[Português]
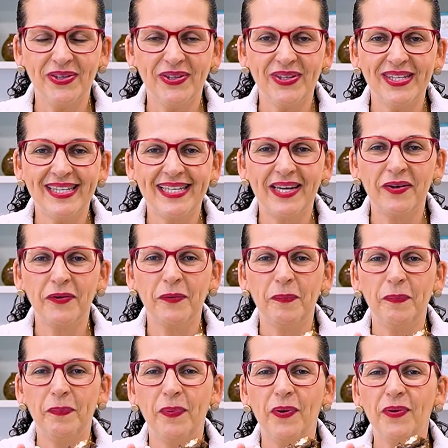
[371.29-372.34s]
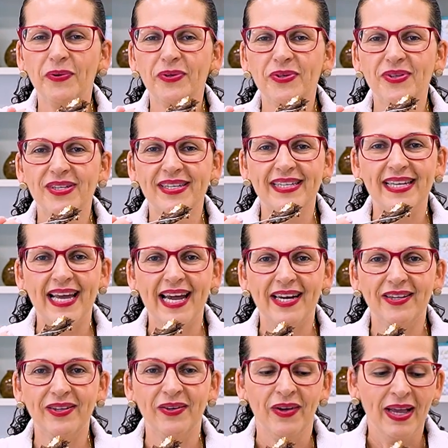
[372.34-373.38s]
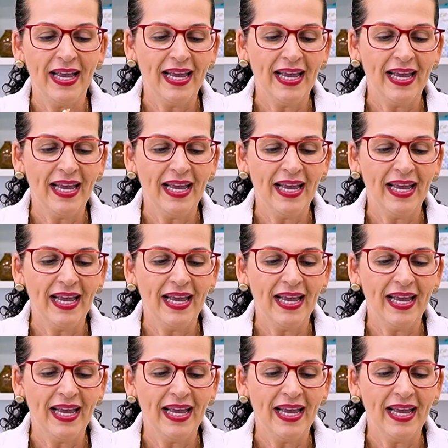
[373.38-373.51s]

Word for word: docinho no ponto certo